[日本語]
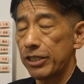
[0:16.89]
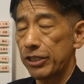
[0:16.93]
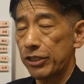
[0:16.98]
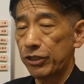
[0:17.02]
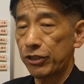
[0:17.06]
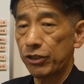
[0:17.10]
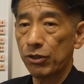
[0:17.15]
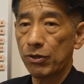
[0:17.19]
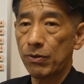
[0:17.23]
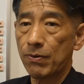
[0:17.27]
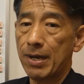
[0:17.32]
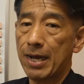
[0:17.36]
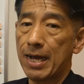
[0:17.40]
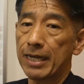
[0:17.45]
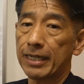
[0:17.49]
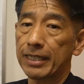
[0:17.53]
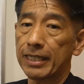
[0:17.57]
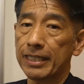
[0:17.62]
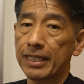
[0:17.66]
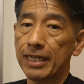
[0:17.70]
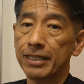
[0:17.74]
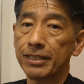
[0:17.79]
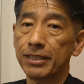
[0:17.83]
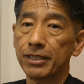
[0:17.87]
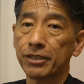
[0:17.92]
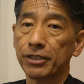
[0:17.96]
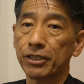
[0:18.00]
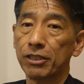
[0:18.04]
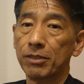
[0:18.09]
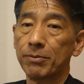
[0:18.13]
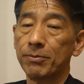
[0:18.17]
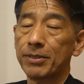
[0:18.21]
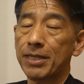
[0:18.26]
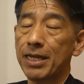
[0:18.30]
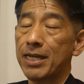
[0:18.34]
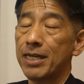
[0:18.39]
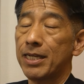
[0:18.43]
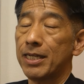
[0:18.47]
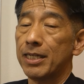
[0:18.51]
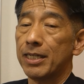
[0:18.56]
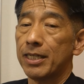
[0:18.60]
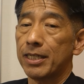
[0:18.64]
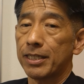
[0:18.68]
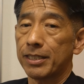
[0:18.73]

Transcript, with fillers: 1勝は挙げたんですけどもね、